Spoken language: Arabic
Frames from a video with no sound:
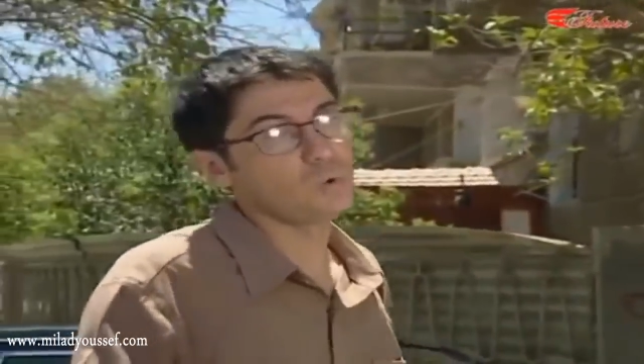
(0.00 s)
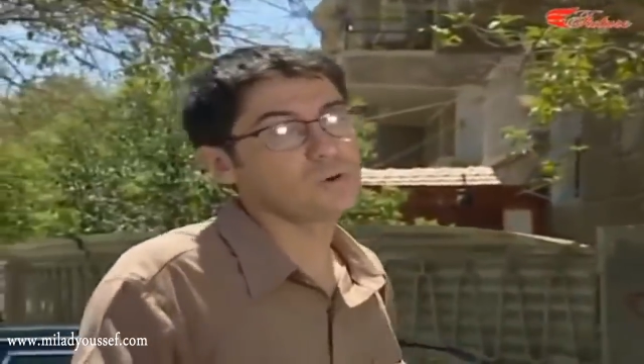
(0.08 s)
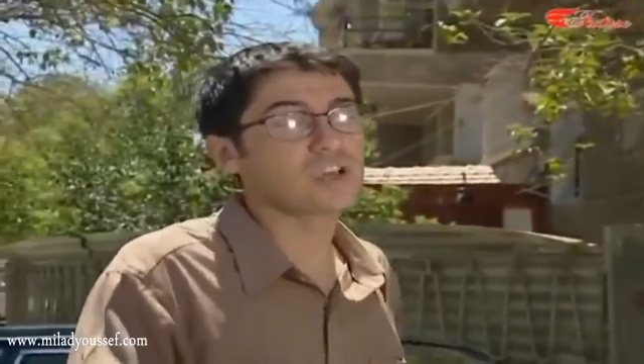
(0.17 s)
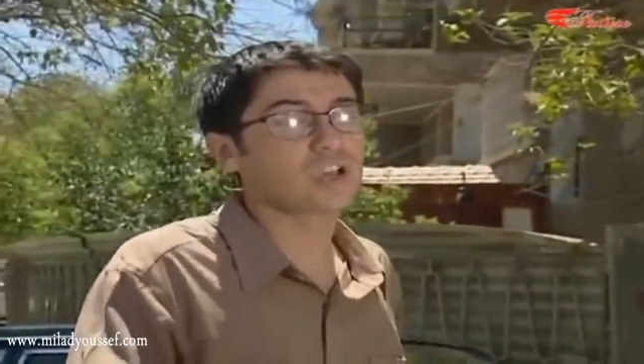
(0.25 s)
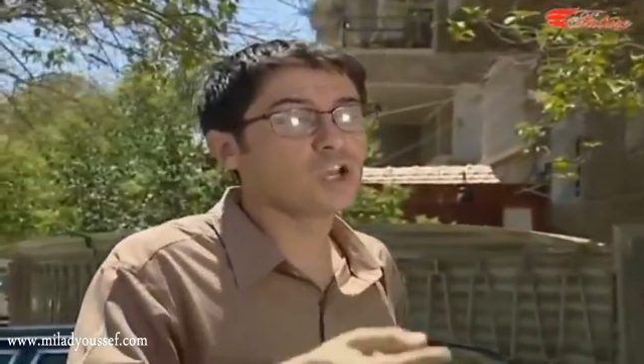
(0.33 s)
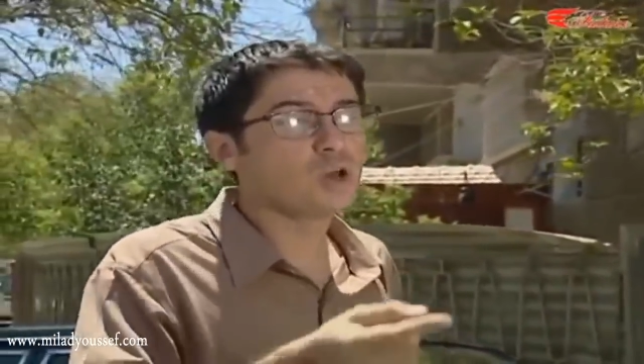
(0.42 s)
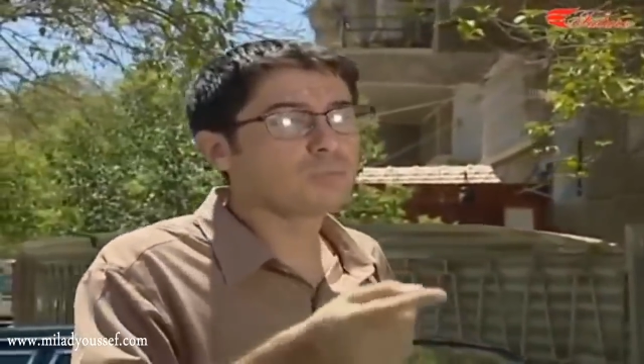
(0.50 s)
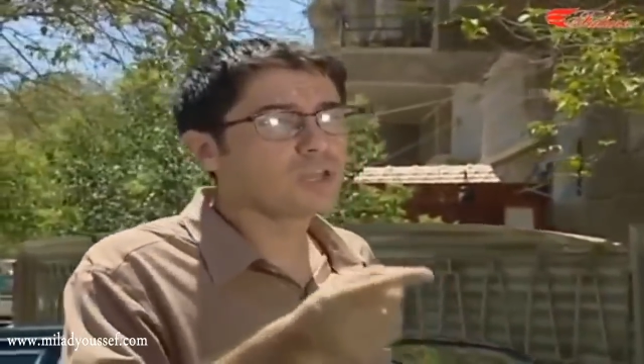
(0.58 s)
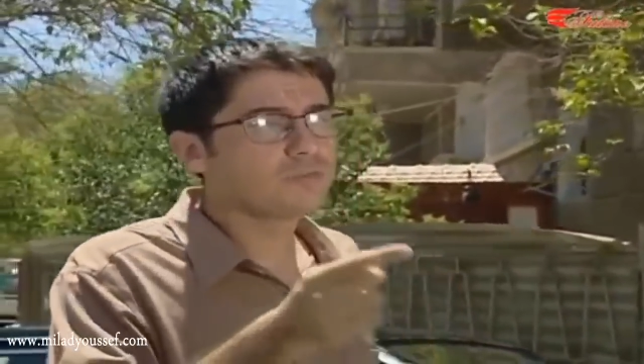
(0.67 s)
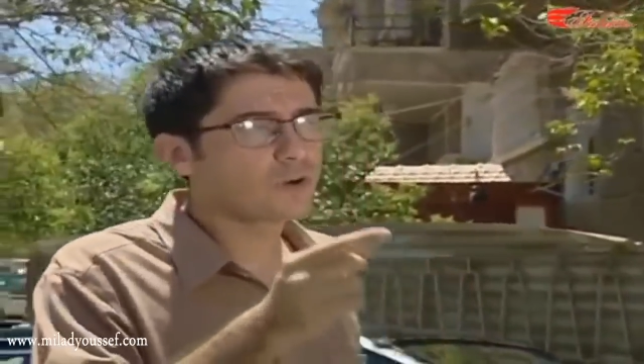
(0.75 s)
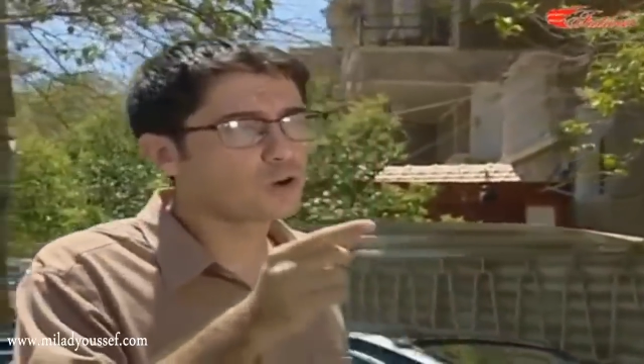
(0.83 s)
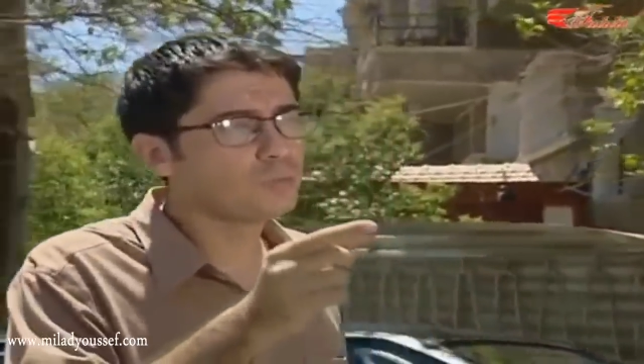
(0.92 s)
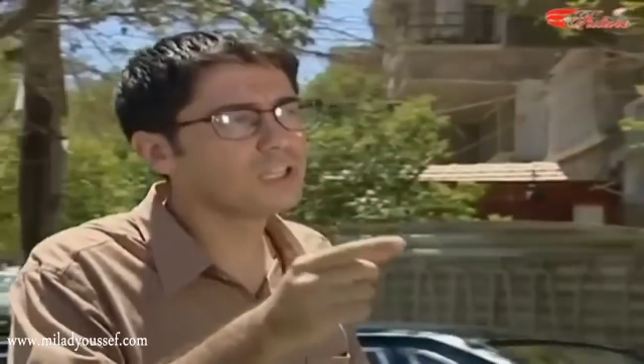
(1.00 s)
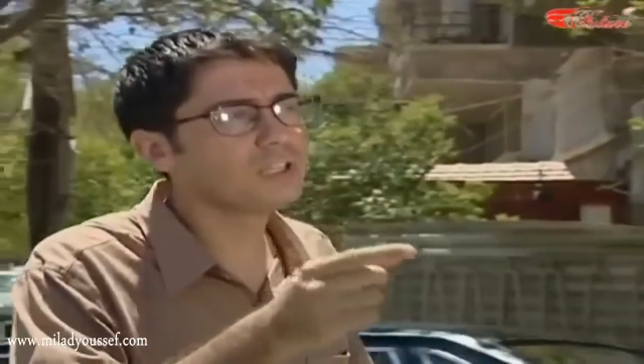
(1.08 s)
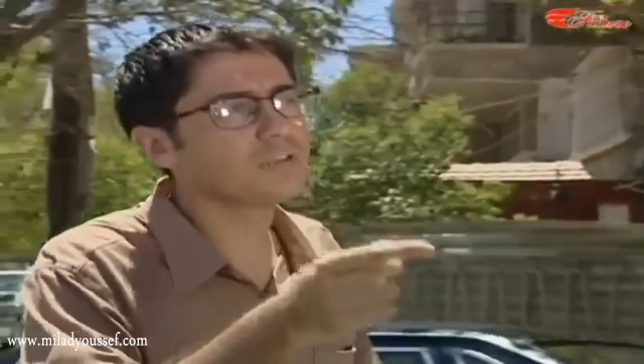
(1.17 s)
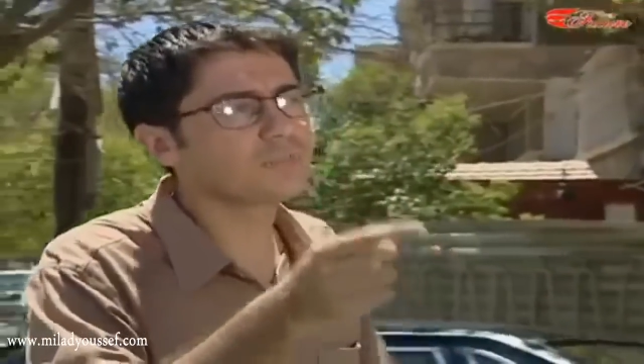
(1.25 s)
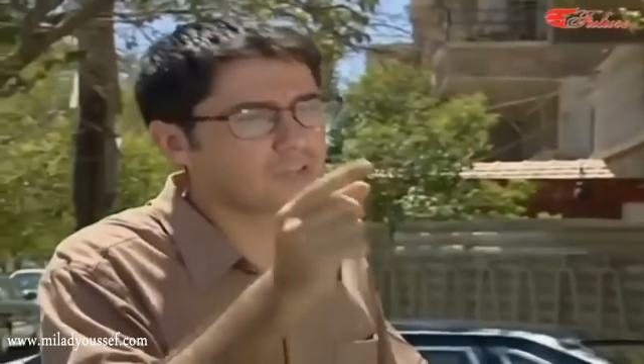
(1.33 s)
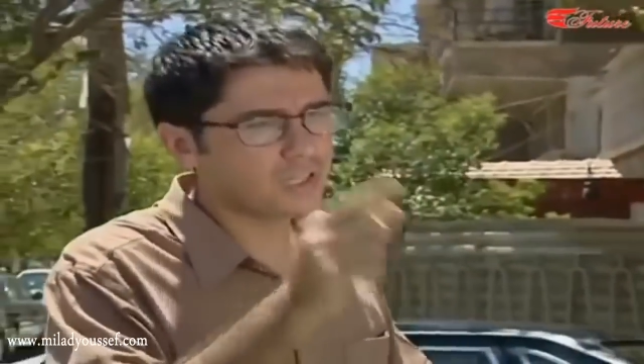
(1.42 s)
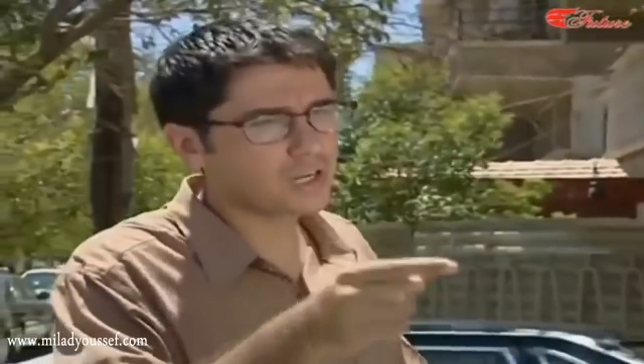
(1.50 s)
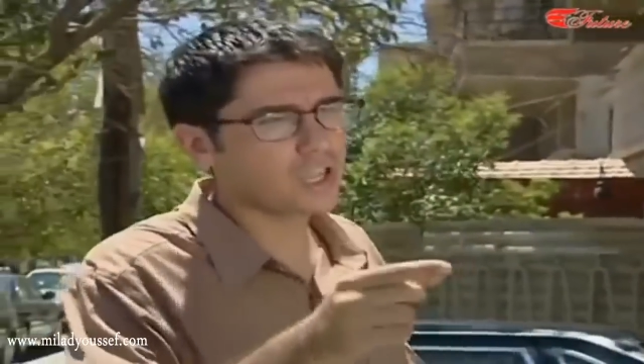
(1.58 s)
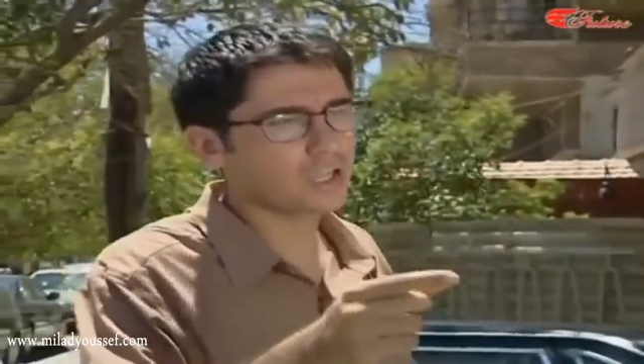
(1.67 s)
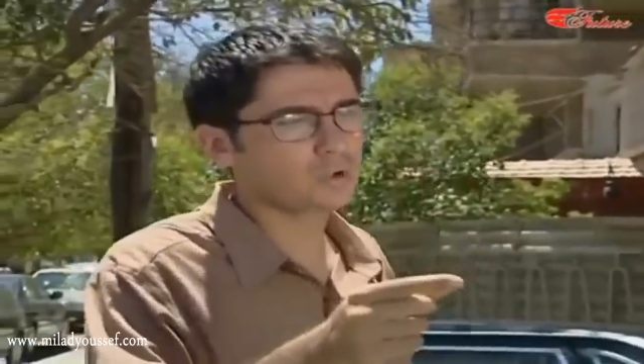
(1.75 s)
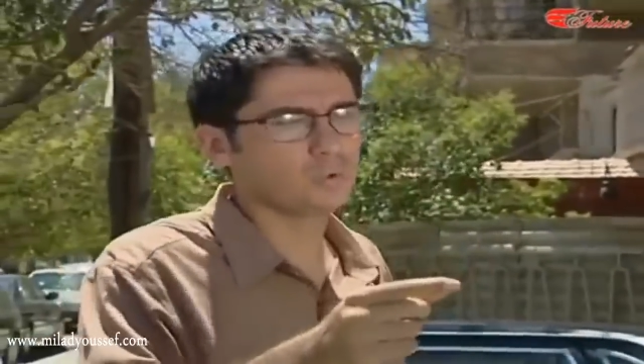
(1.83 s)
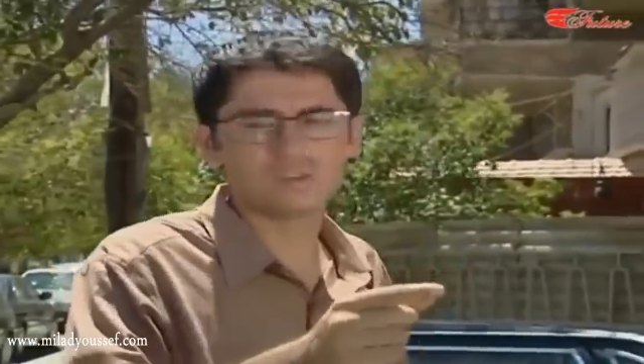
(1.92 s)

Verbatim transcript: واذا كلهم بده يفكروا مثل تفكيرك